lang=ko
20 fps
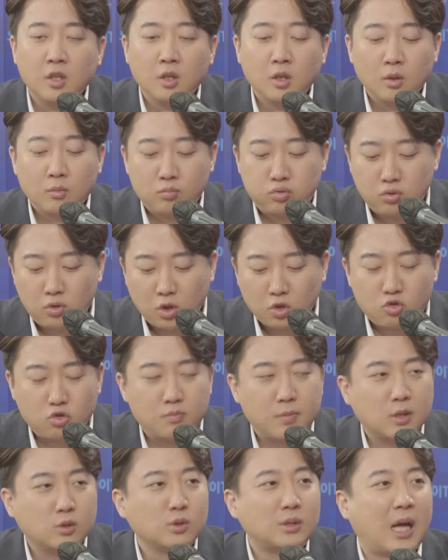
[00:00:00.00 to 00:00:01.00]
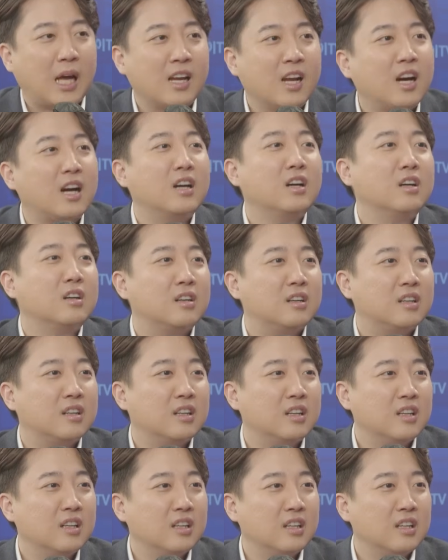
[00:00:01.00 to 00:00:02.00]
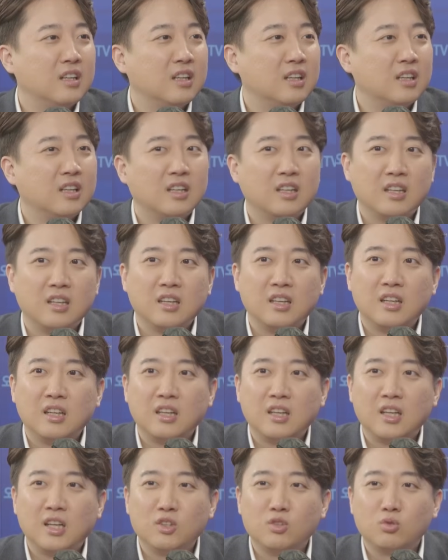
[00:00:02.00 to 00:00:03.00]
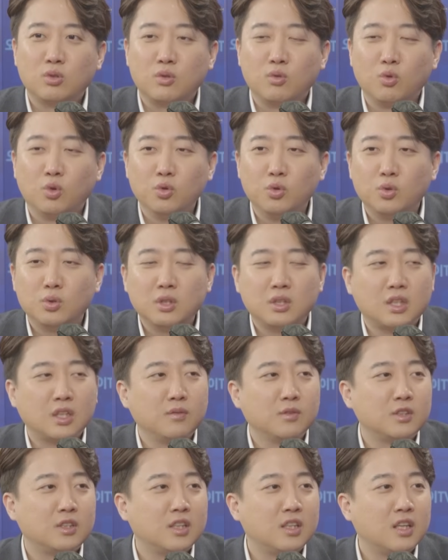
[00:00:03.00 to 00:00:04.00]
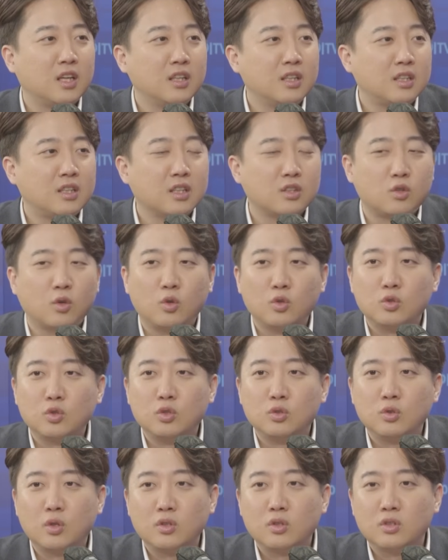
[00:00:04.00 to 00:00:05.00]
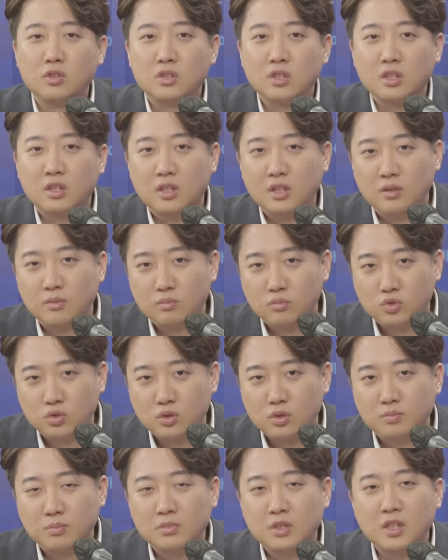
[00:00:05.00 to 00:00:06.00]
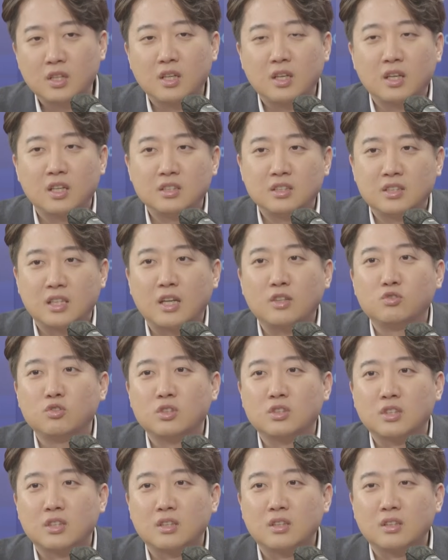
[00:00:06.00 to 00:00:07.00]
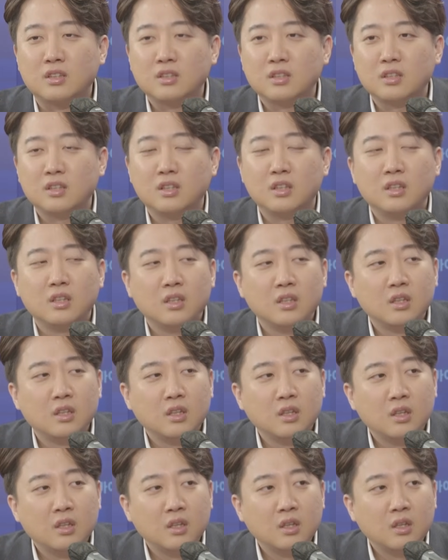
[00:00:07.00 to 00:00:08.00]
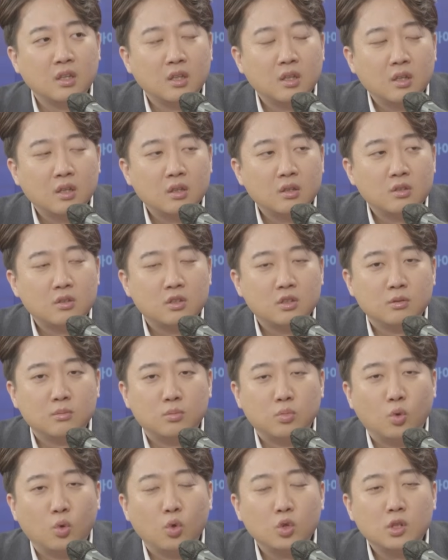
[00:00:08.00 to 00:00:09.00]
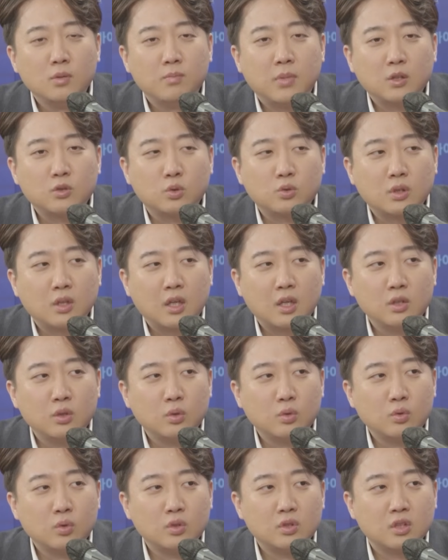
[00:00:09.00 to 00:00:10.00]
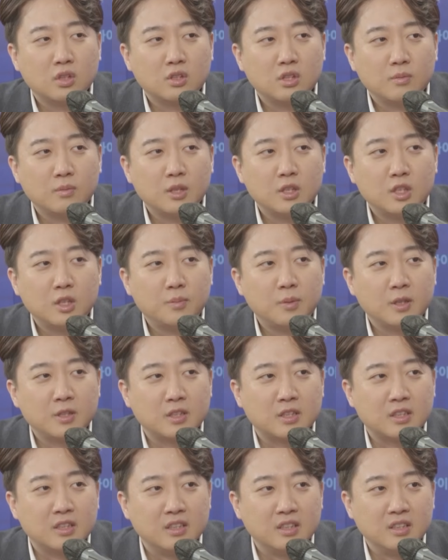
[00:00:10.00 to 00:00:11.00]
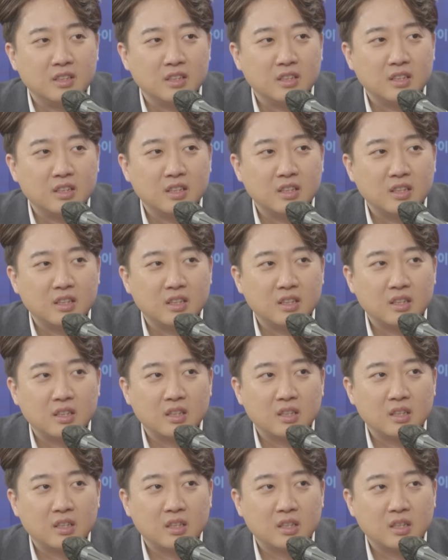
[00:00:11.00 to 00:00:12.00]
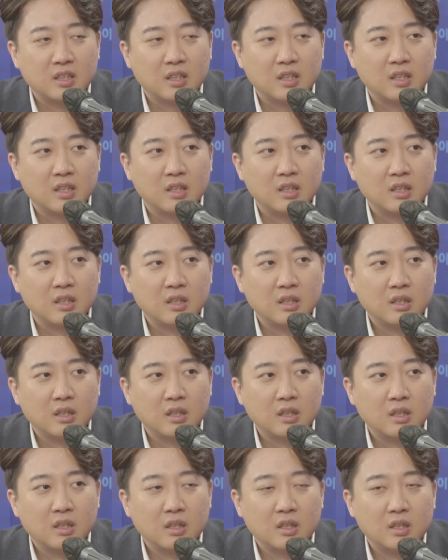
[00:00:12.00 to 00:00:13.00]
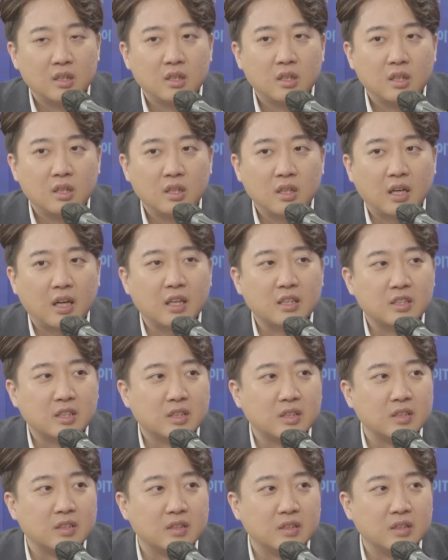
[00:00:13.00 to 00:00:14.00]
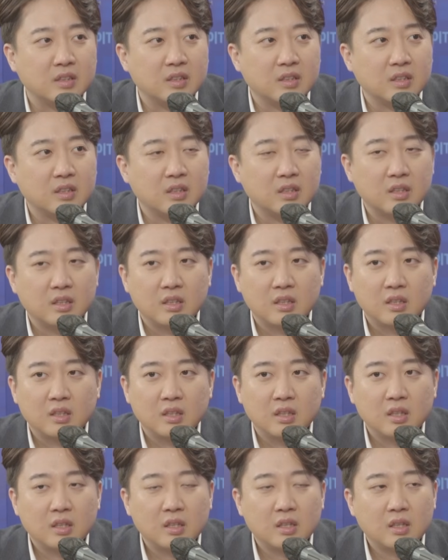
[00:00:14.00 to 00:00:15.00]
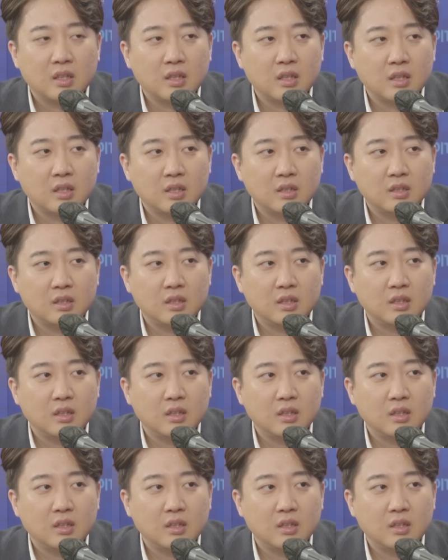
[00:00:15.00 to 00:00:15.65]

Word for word: 불러주는 방송 다 나가요. 맞아요. 그래가지고 온 동네 다니면서 얘기를 하니까 적어도 인유한 위원장이 무슨 생각을 하는지 알 수 있잖아요. 근데 음. 지금 모든 방송사가 한동훈 위원장 섭외에 실패하잖아요. 그렇죠. 예. 예. 인터뷰는 안 하니까. 얘기를 안 하잖아요. 음. 음. 근데